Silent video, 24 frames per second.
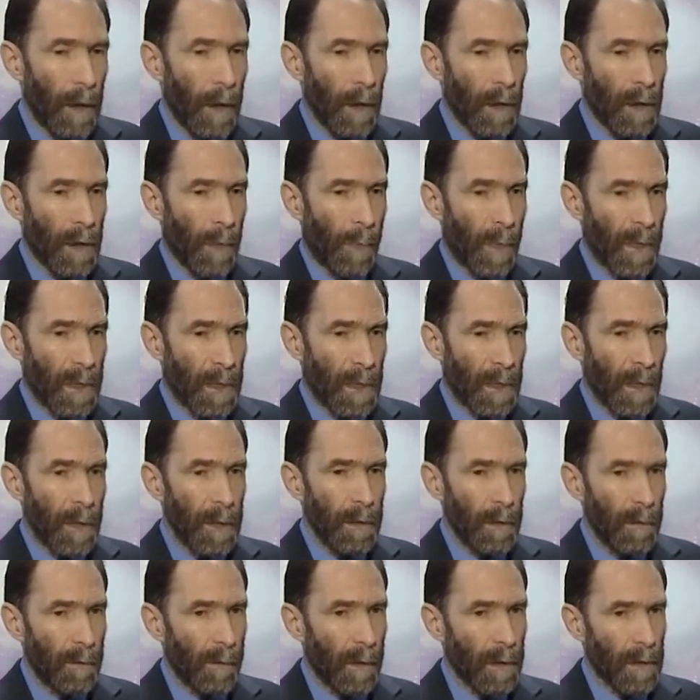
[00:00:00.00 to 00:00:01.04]
И за
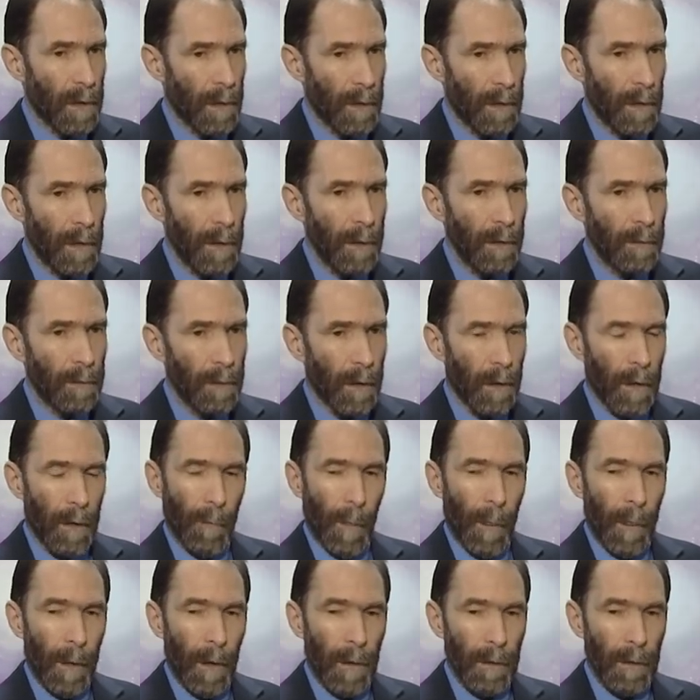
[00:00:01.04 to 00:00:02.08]
последние 20 лет
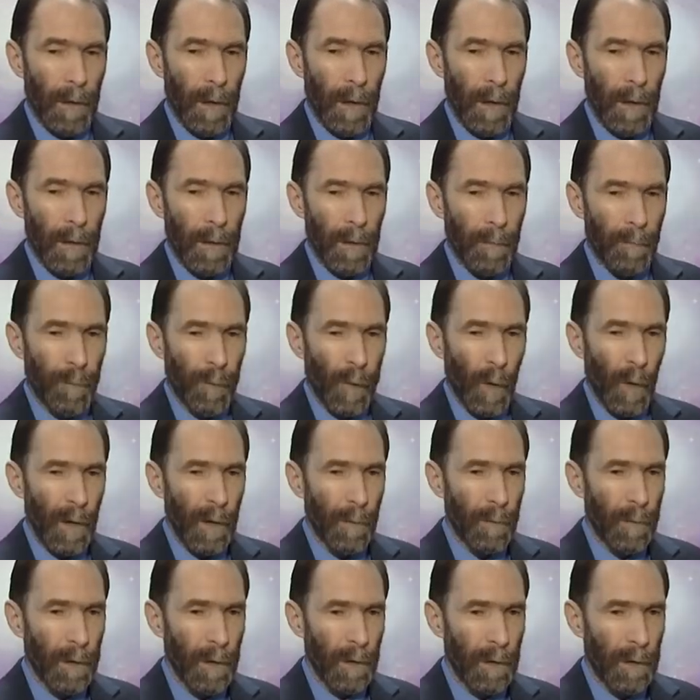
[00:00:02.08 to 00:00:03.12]
на этом поле
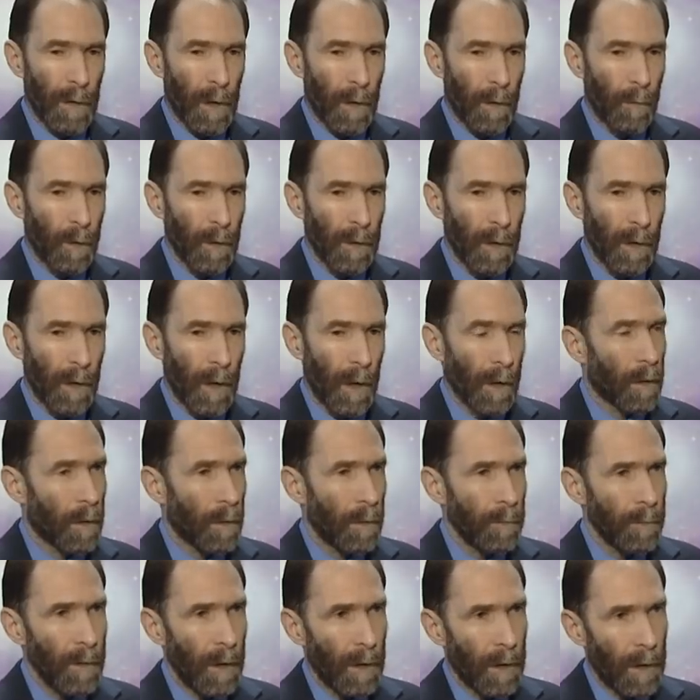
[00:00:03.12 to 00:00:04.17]
было наработано
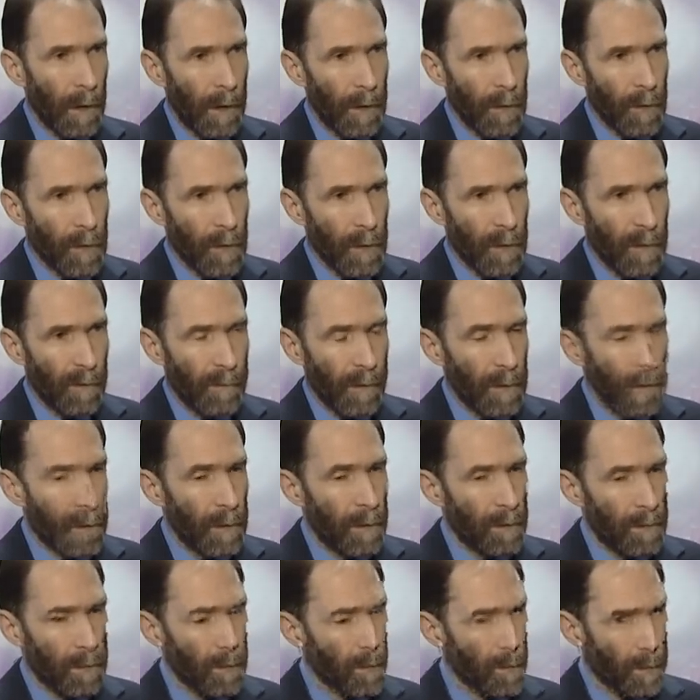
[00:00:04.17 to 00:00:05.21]
огромное количество
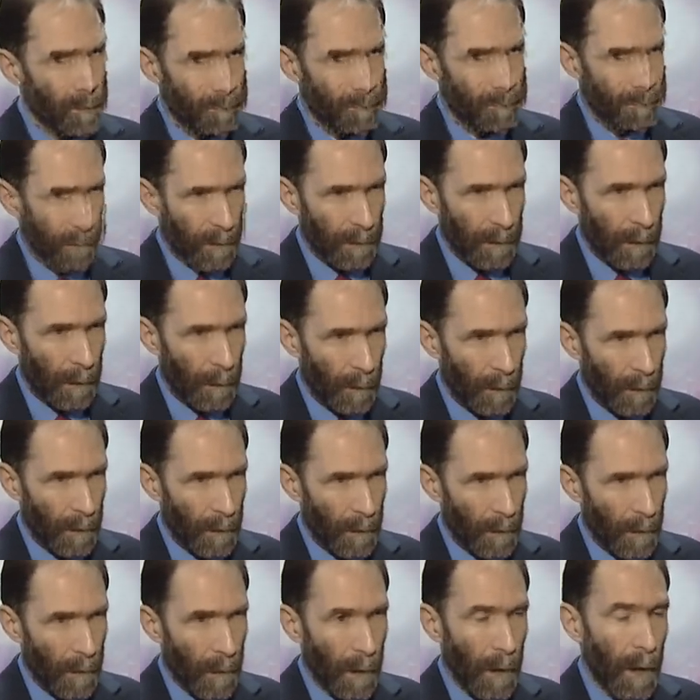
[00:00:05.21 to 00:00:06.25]
интереснейшей фактологии.